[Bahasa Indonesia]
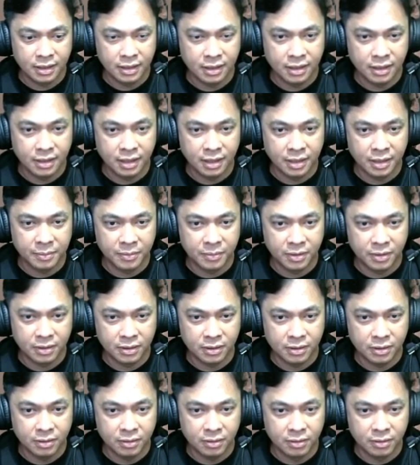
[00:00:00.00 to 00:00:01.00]
Ini emot.
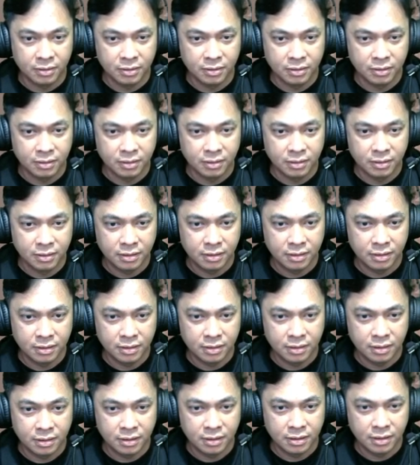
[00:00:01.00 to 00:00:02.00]
Oh.
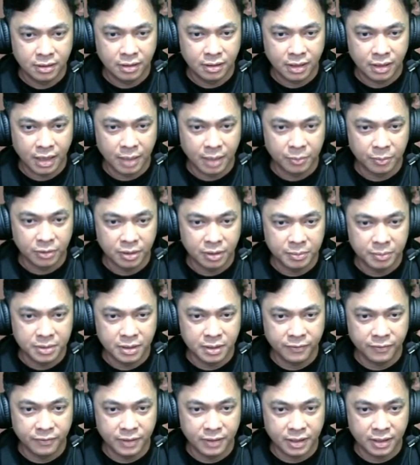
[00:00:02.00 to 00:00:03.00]
Emotnya bisa
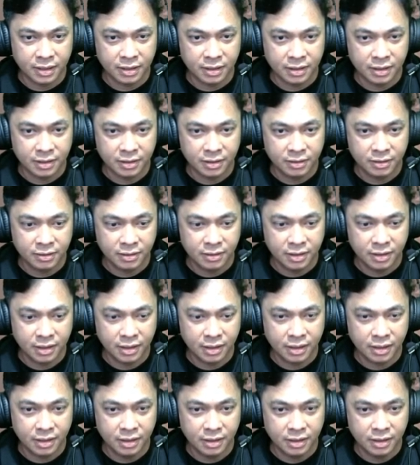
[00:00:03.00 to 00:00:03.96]
flick. Oke. Okay.